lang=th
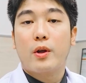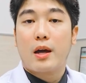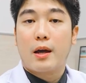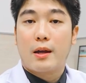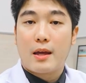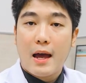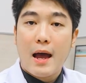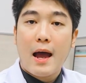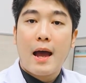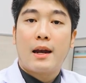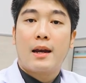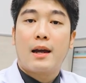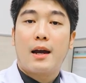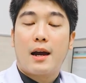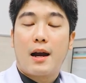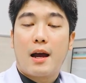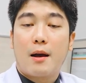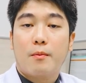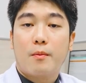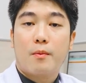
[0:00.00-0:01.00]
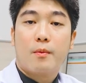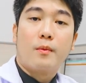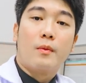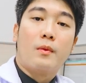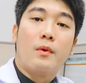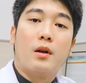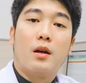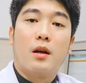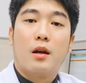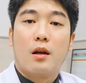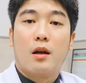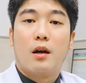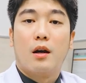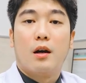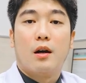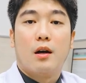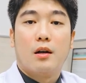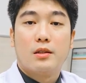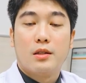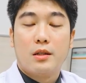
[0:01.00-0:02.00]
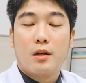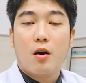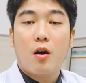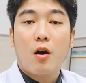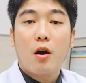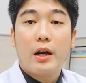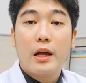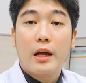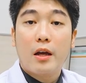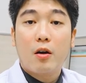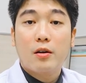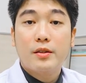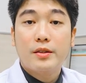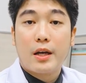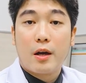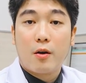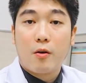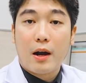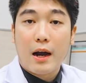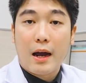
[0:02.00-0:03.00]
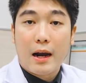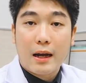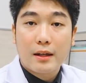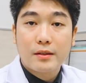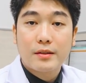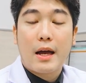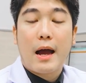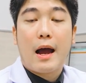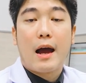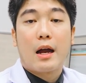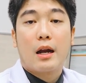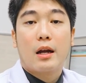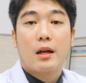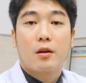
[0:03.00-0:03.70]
คุยกับญาตินะครับถึงข้อดีข้อเสียของการรักษา